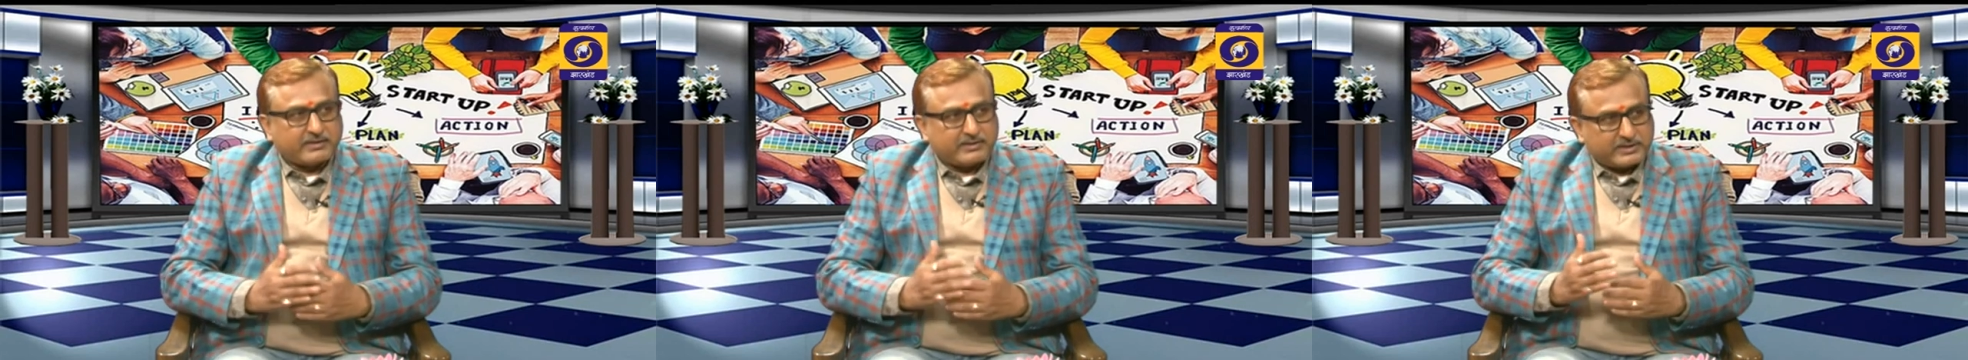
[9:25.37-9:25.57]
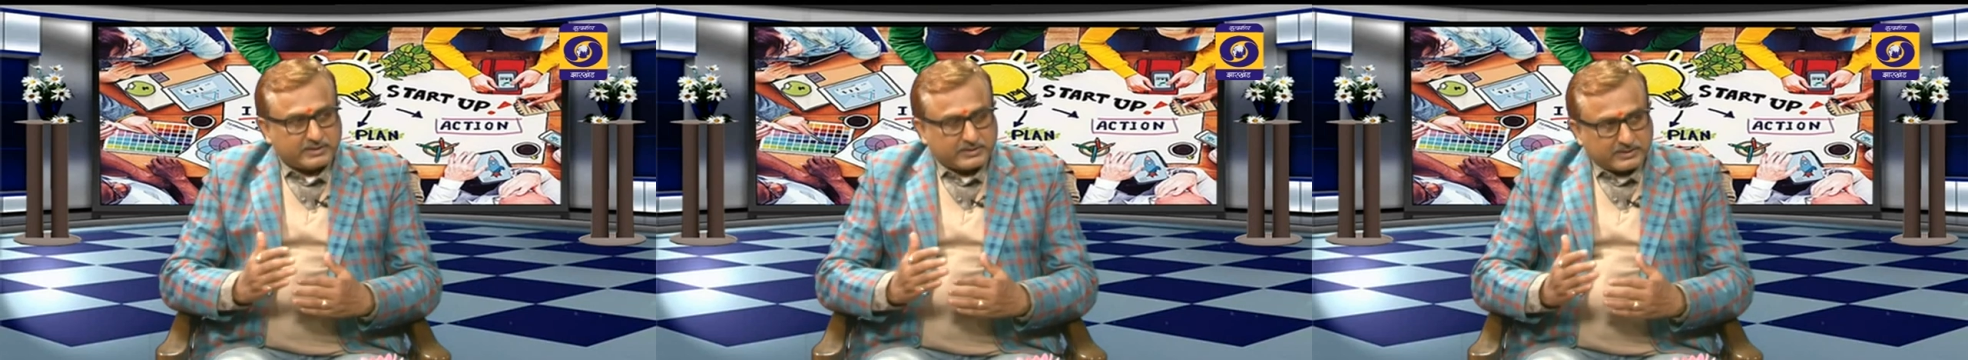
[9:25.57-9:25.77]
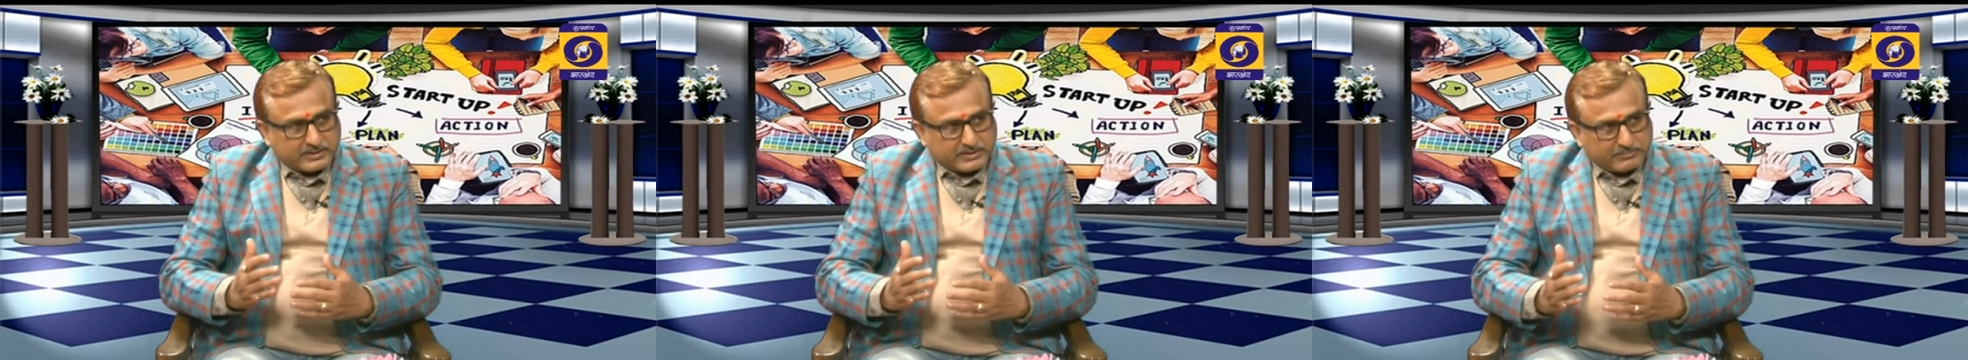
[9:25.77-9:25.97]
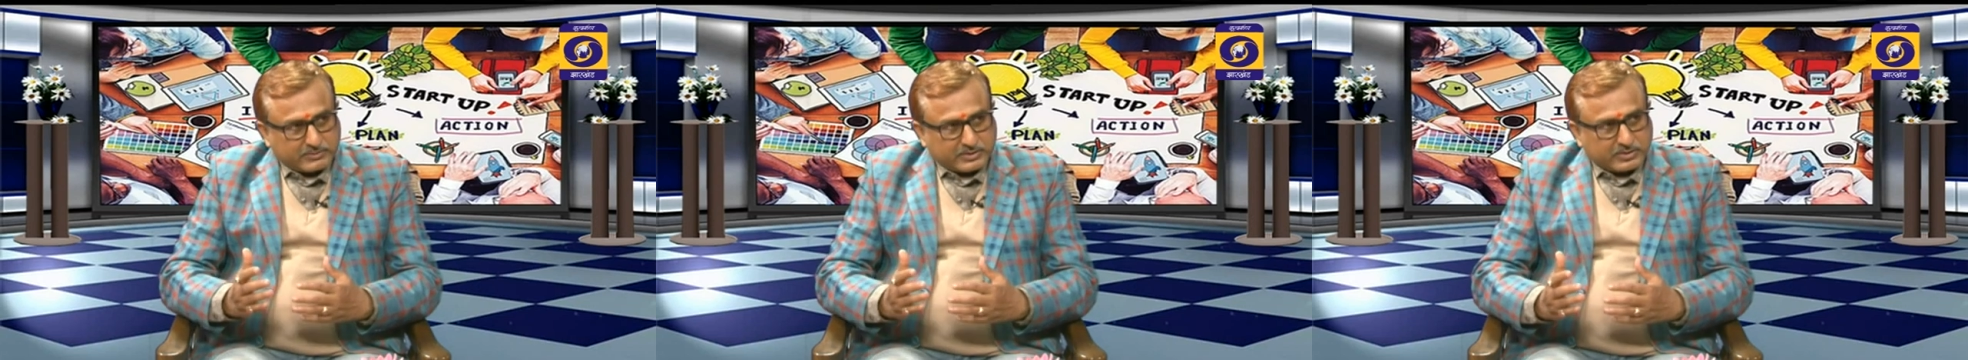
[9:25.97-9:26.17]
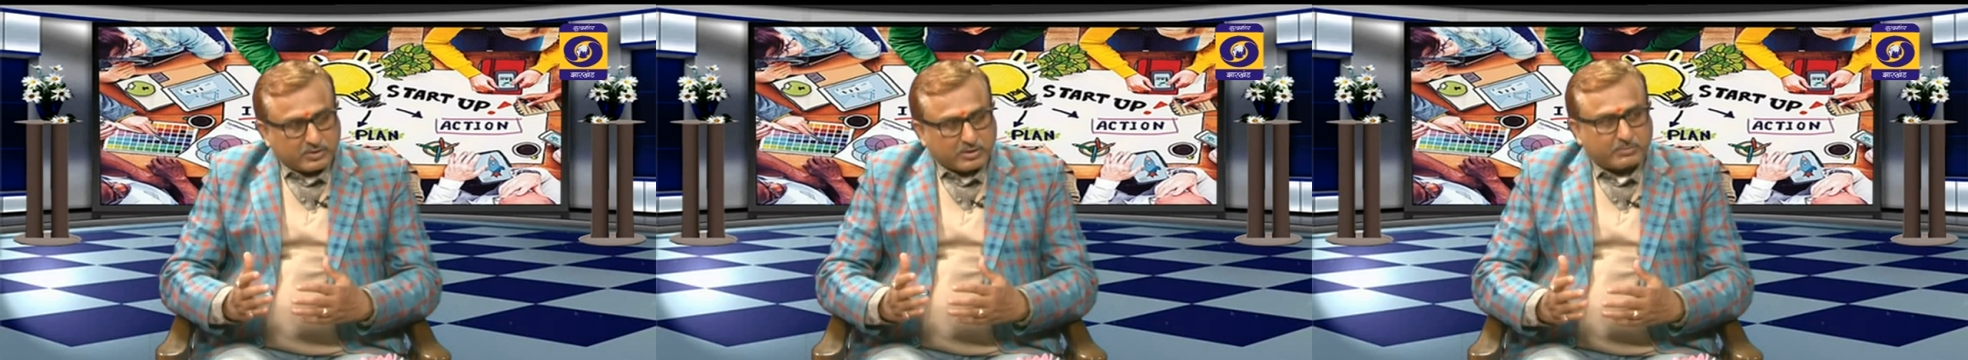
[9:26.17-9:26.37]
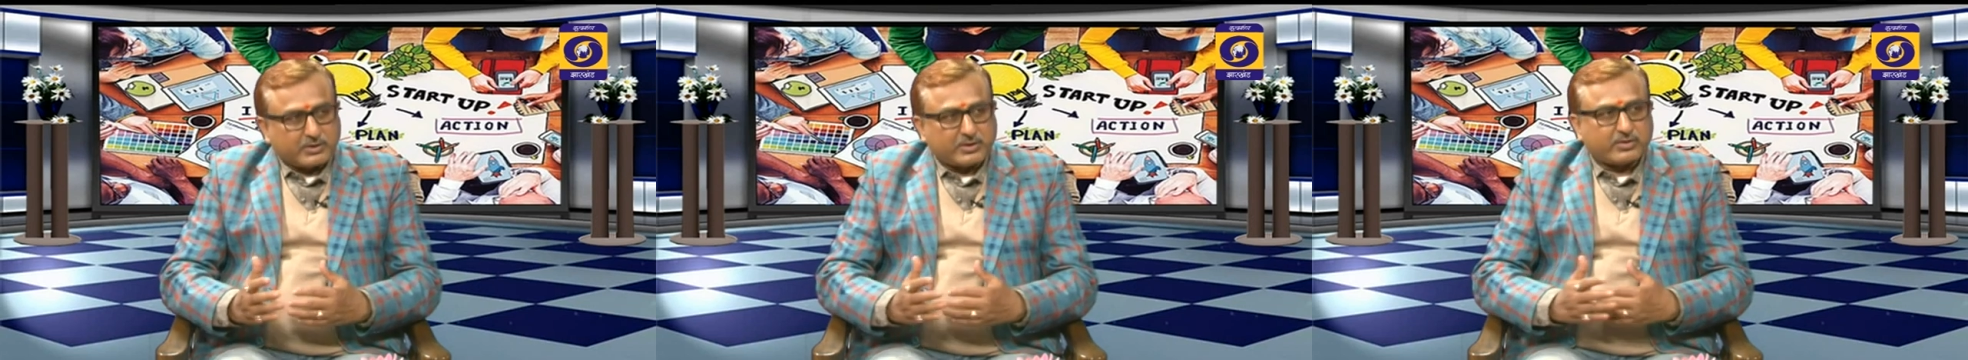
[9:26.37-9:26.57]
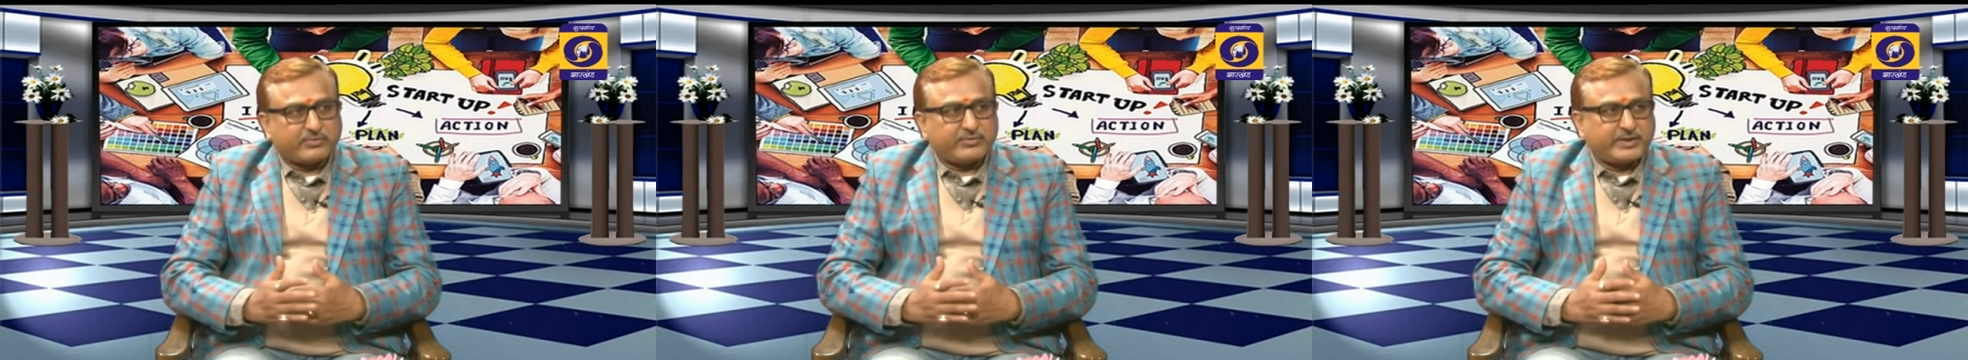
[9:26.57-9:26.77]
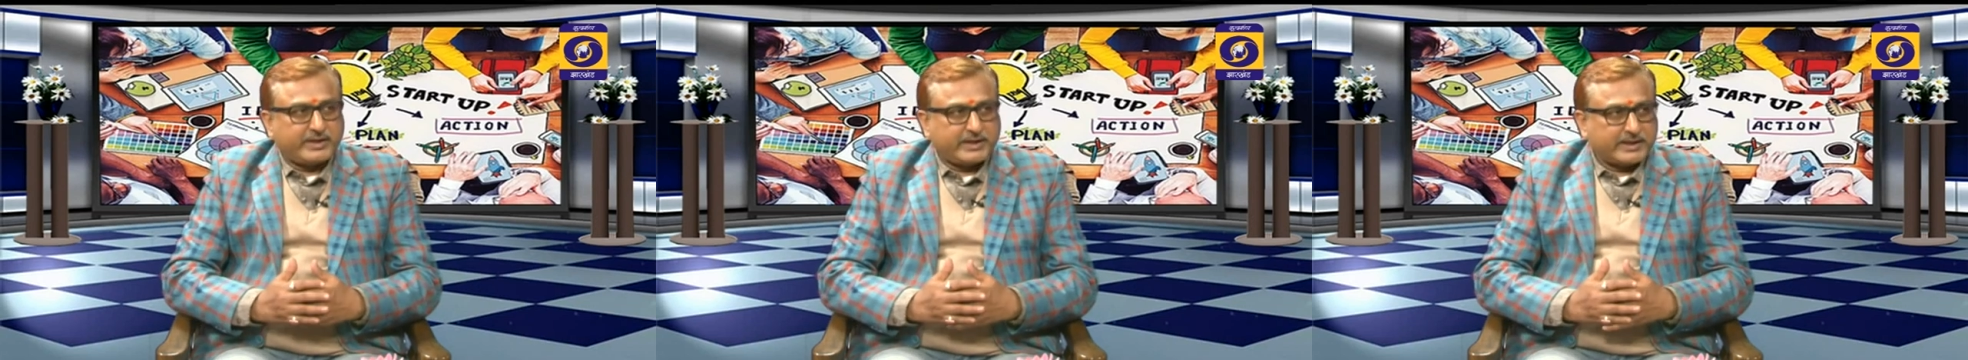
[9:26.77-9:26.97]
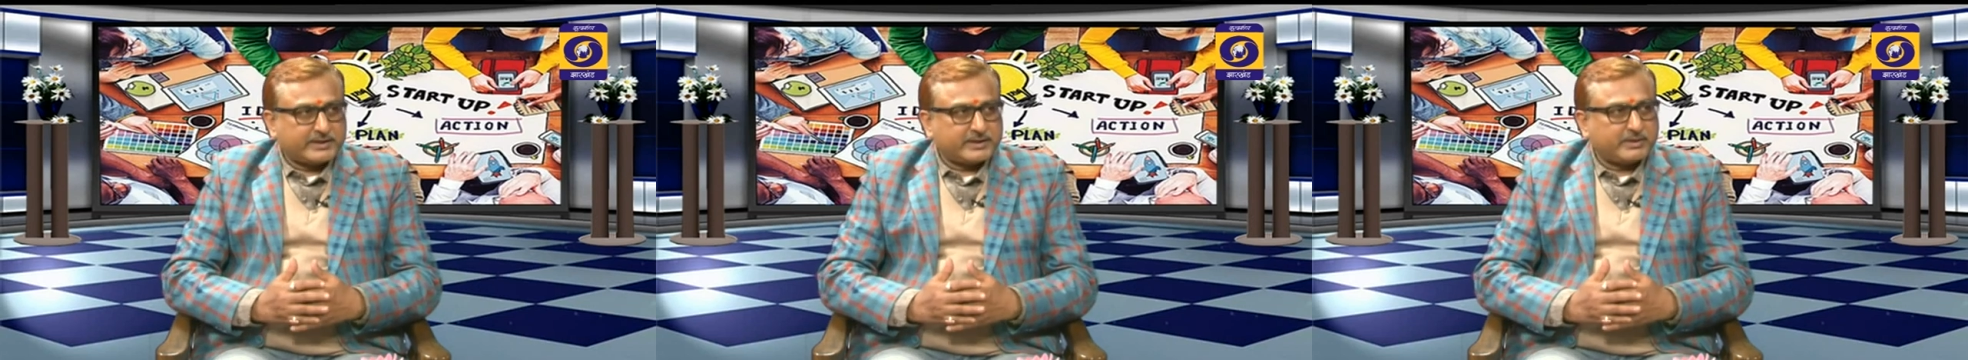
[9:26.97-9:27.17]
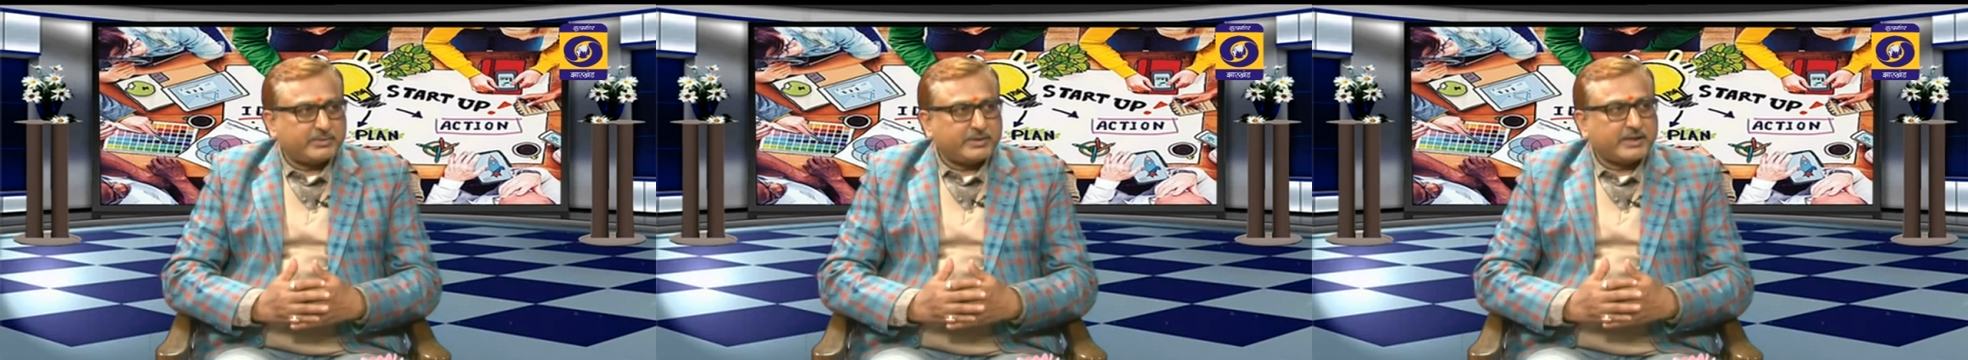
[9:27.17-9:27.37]
गवर्नमेंट ऑफ इंडिया
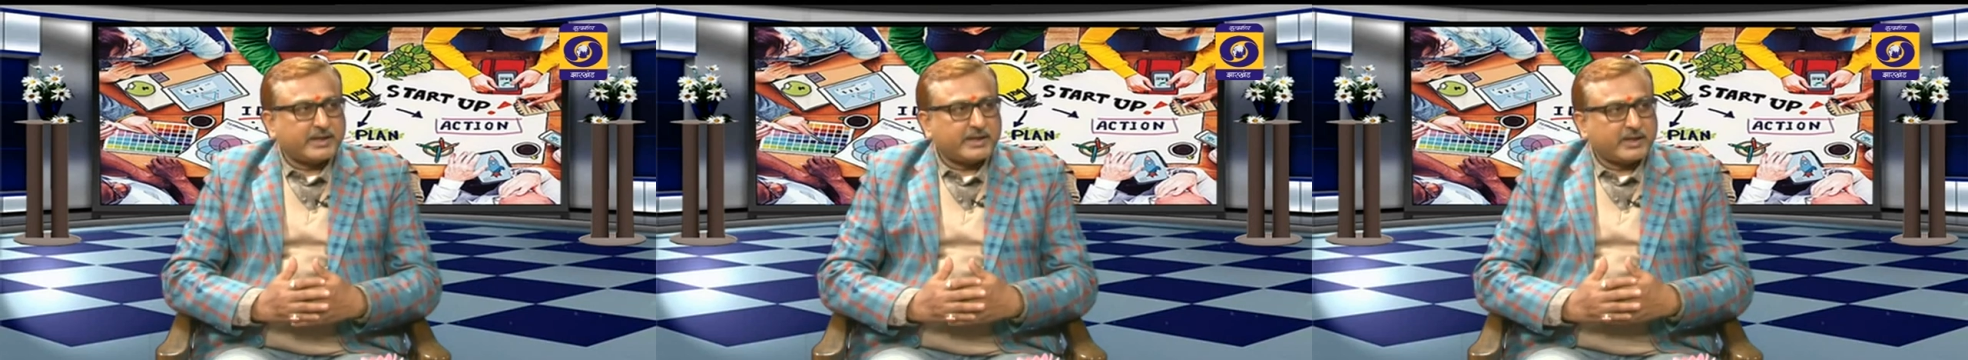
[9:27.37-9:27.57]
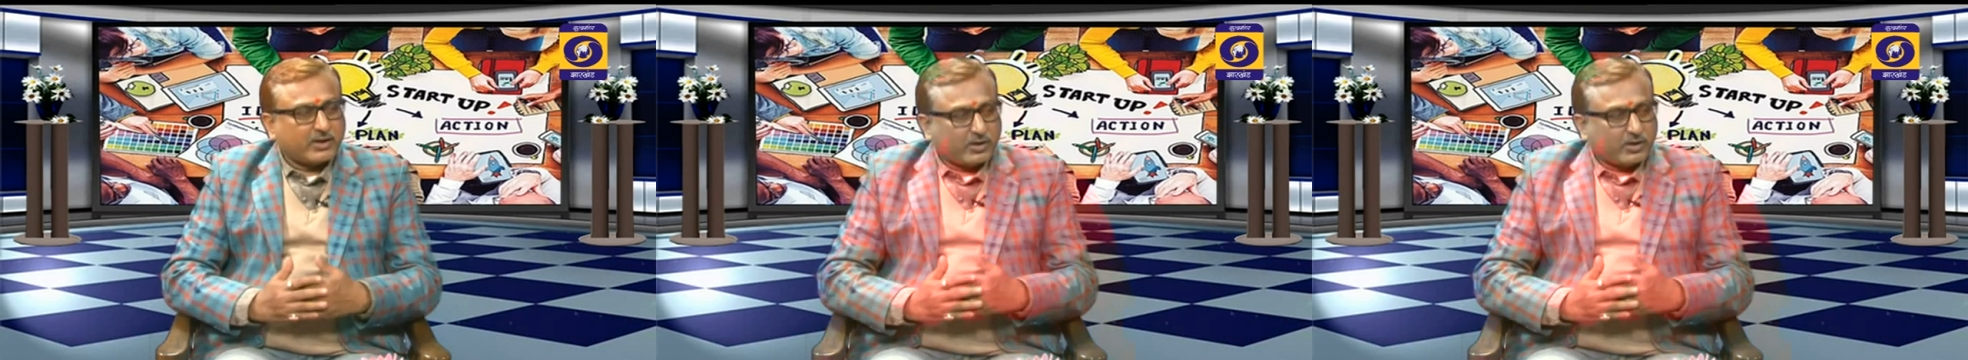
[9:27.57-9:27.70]
से भी हैं